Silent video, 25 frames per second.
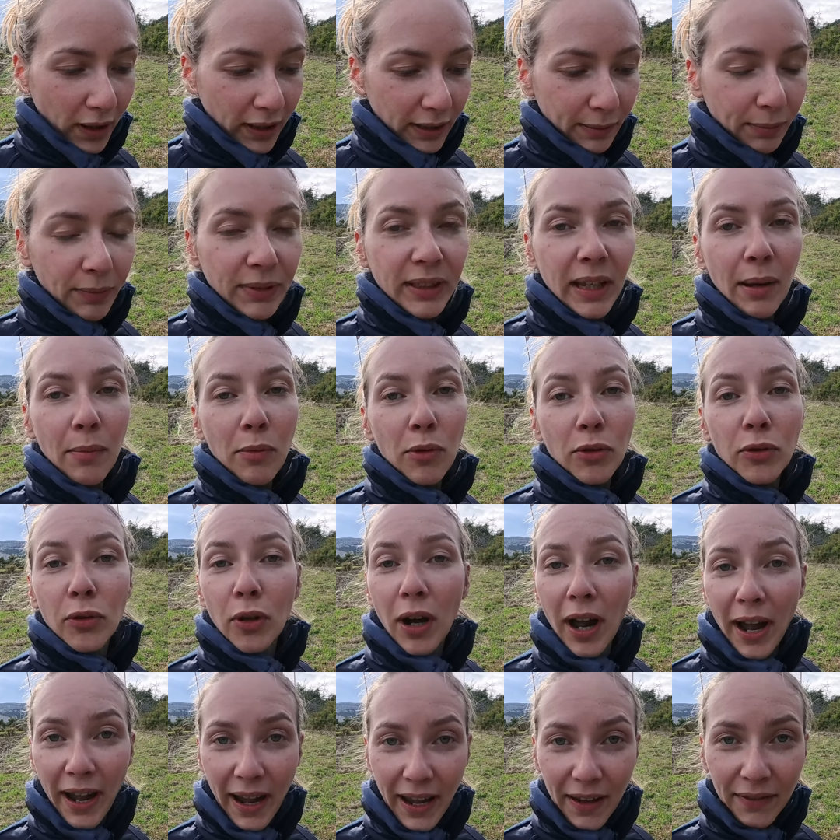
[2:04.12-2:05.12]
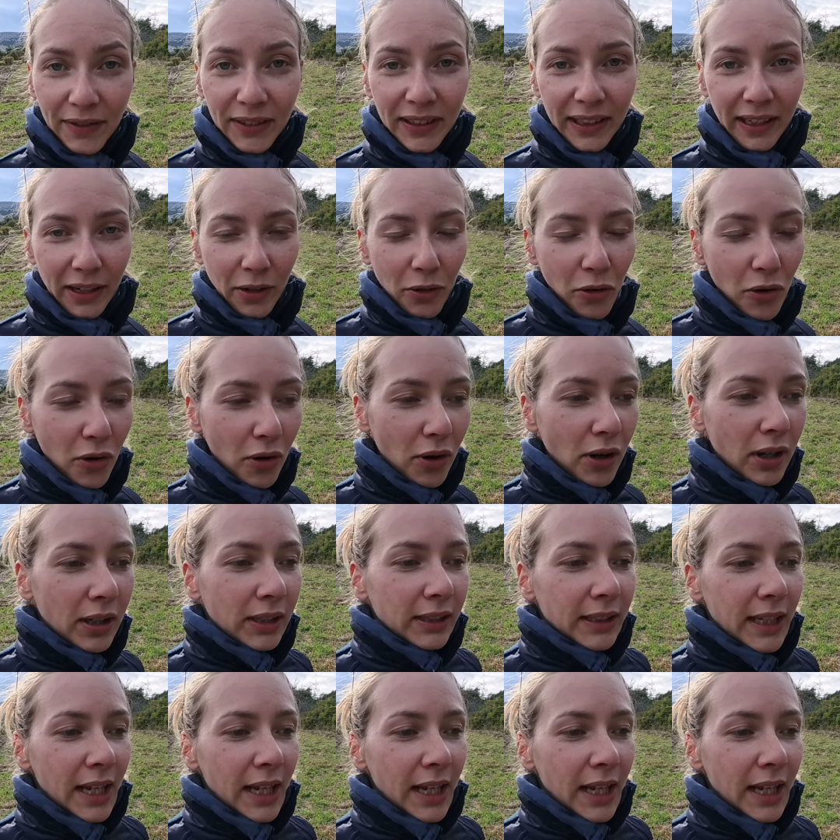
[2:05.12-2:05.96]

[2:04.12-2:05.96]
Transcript: responsables de la FCO,